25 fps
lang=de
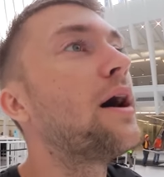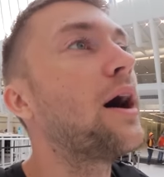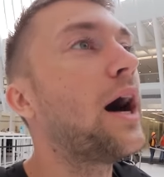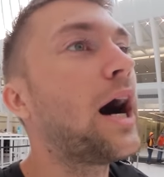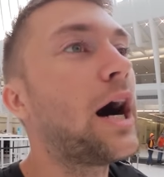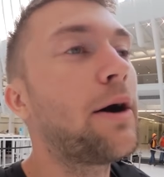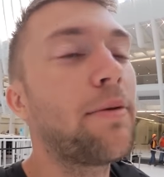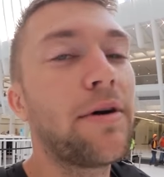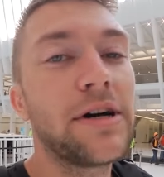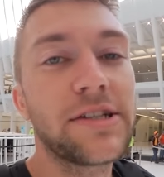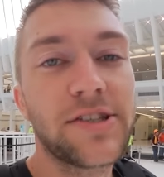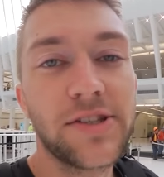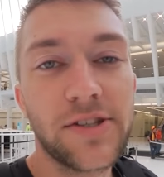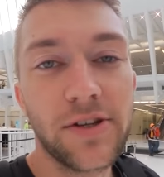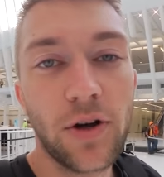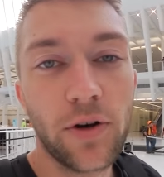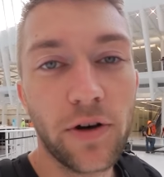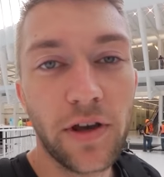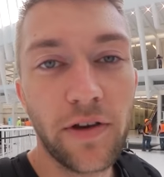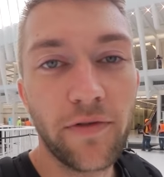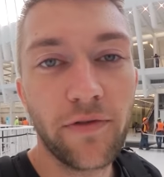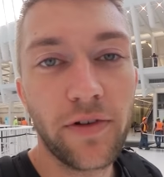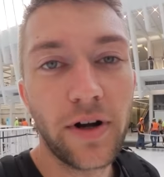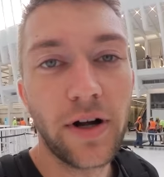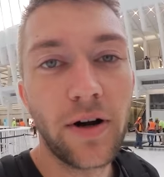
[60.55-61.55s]
Aber es ist auf
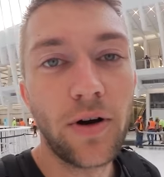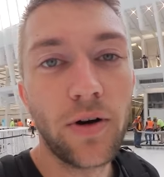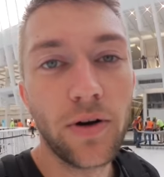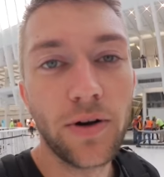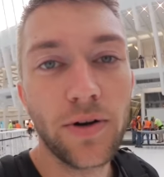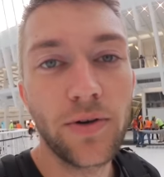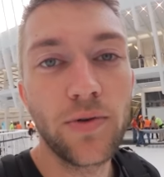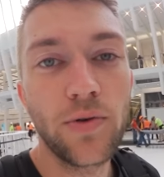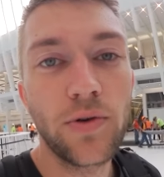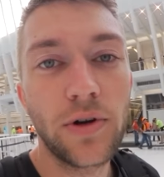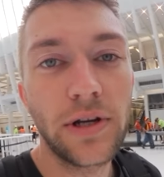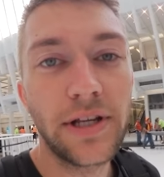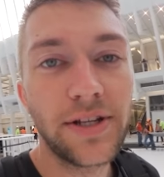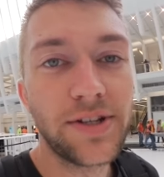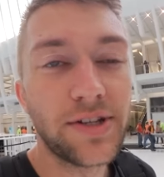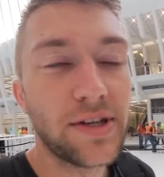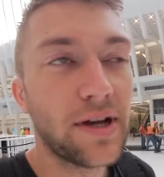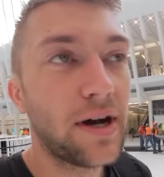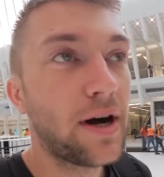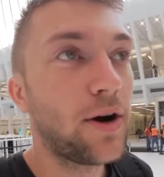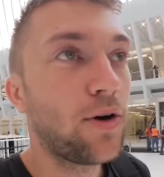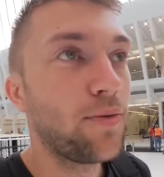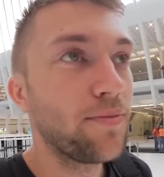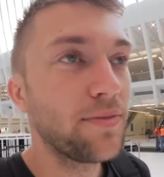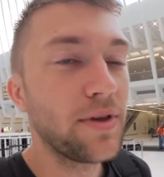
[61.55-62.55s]
Fall auch genug Licht
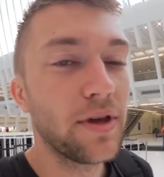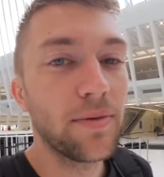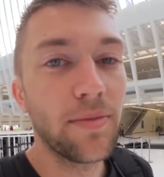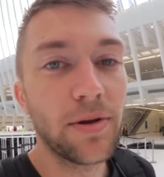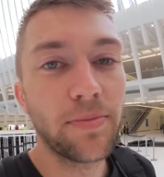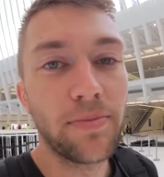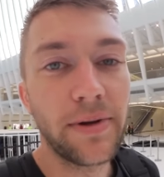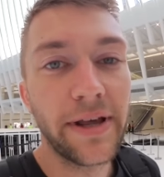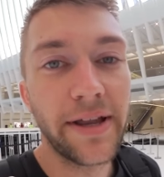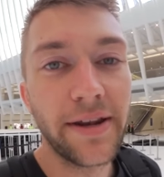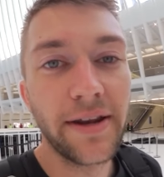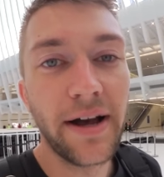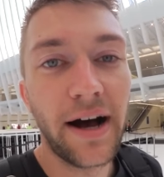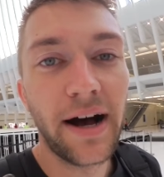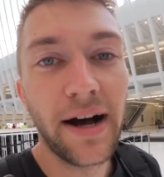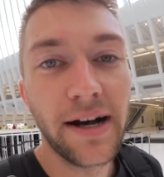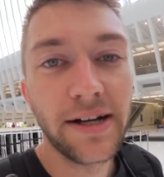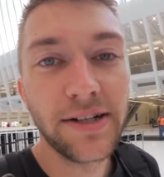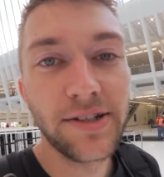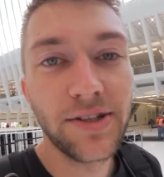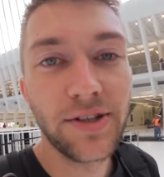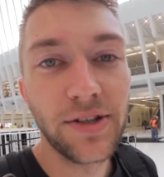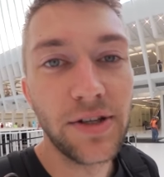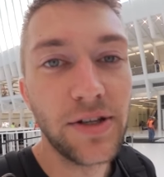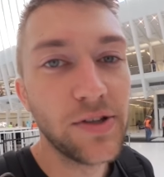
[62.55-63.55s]
da, um hier mit Blende 8,
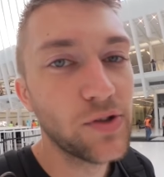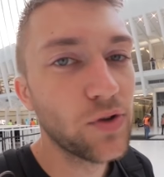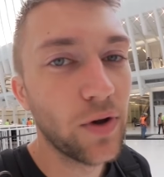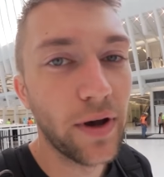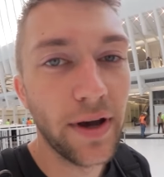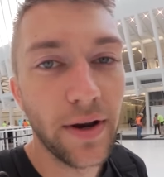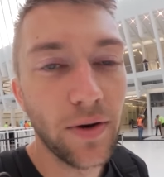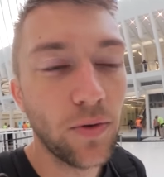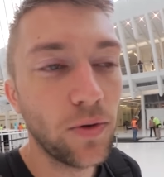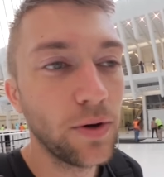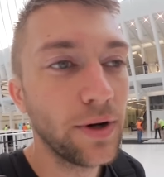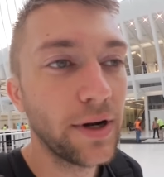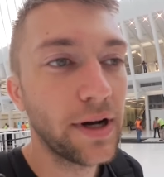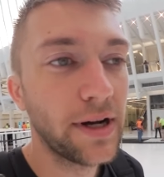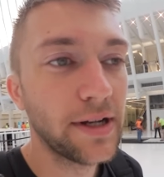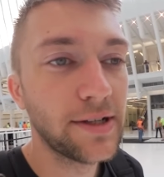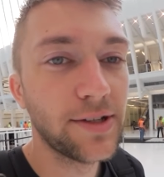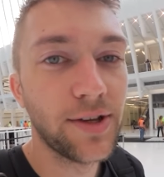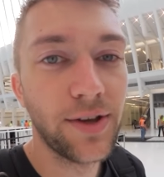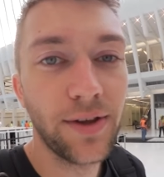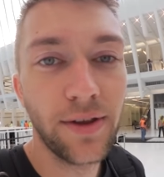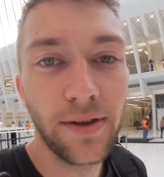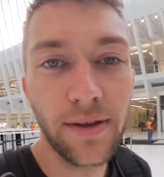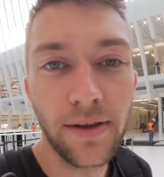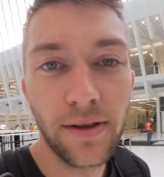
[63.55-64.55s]
ISO
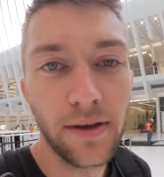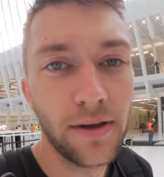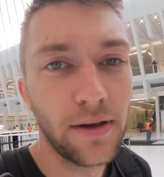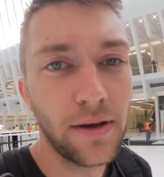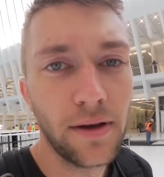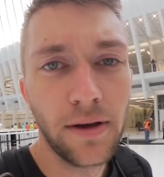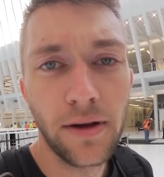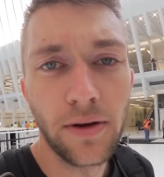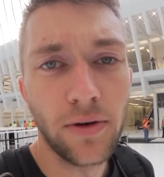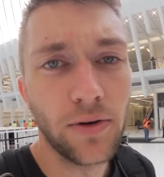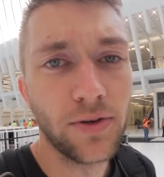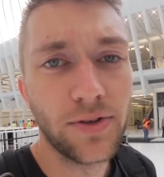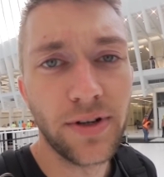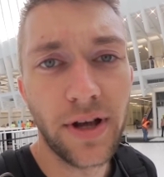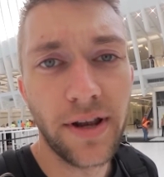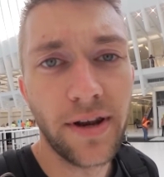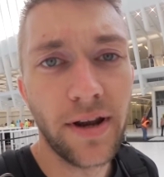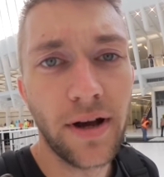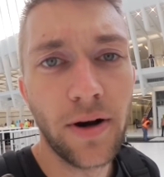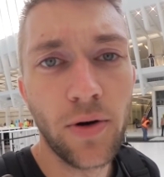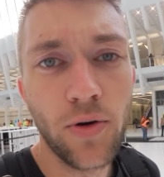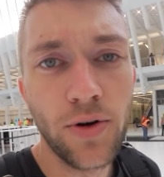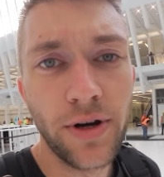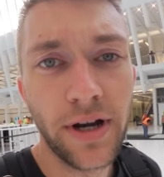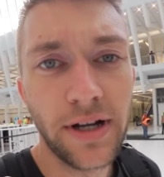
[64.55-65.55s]
100 und dann
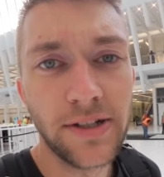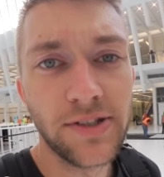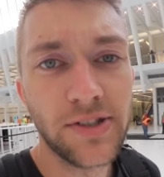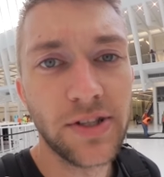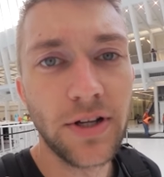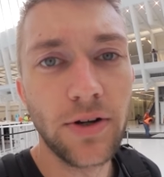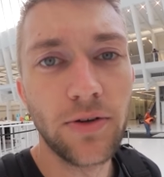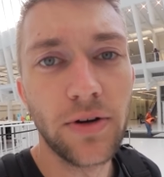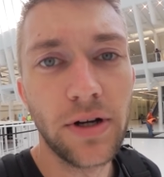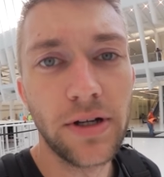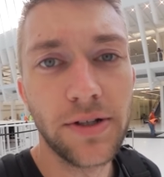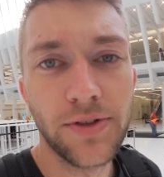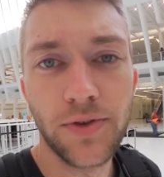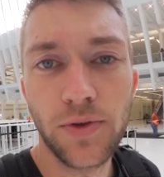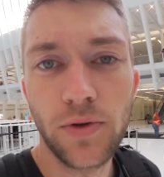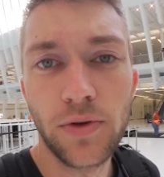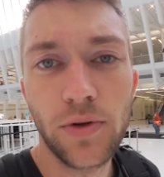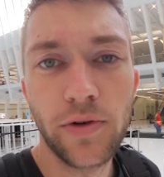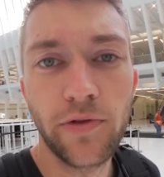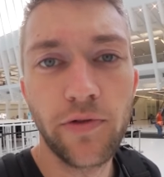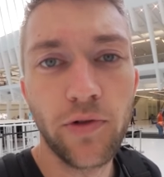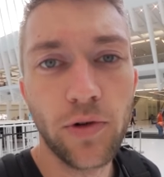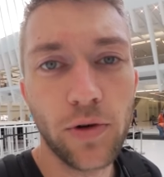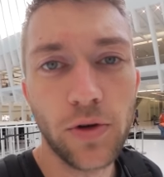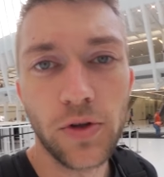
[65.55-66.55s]
eine 100 Zero so
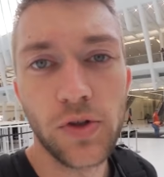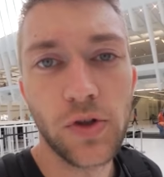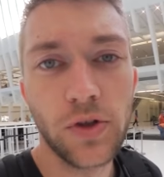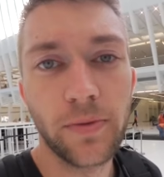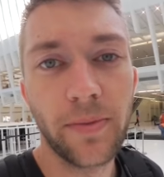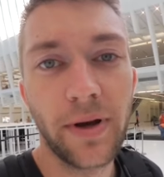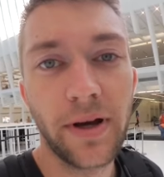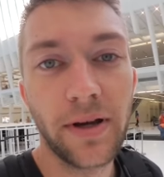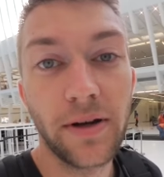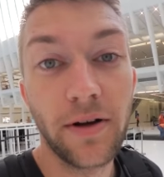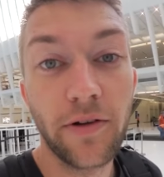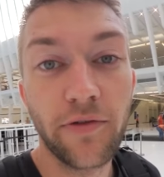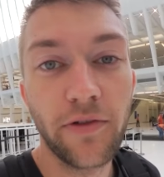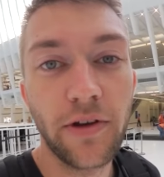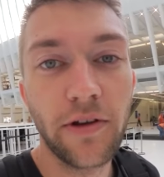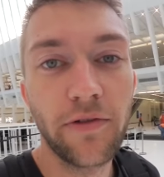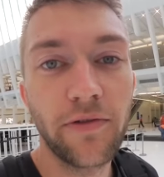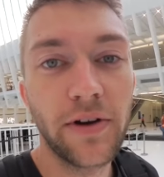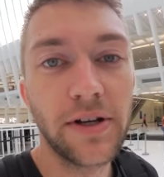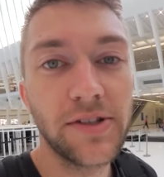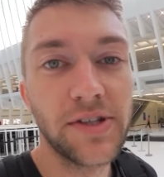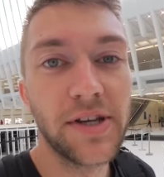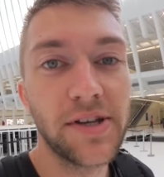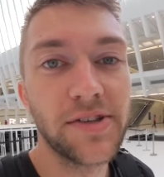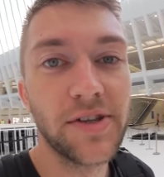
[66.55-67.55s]
Fotos zu machen. Auf jeden
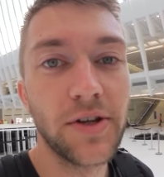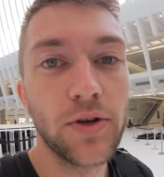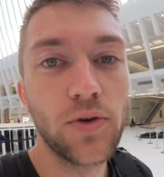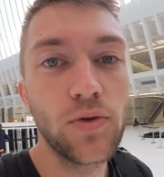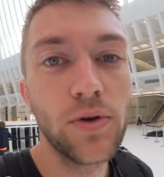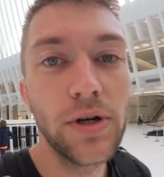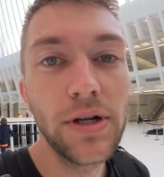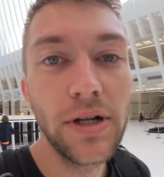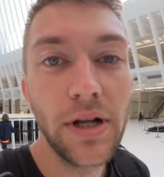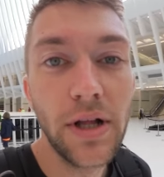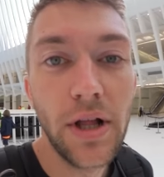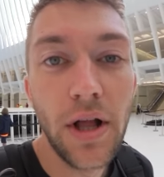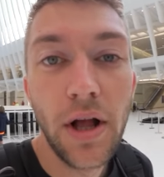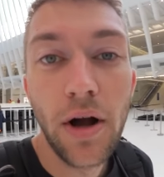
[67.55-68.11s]
Fall sehr, sehr cool.